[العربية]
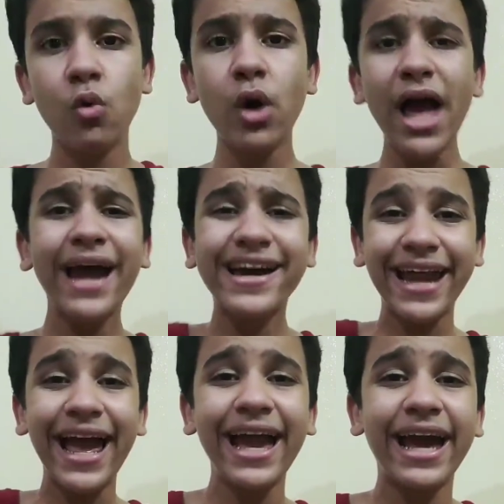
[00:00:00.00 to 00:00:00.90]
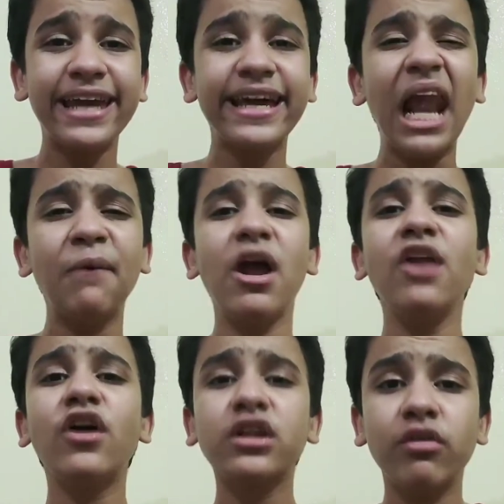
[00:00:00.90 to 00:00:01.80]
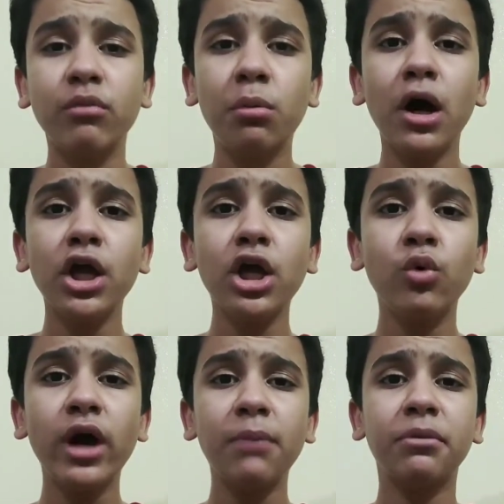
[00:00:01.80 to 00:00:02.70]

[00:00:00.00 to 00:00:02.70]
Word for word: واخر حاجه هنتكلم عليها النهارده في الموبايل وهي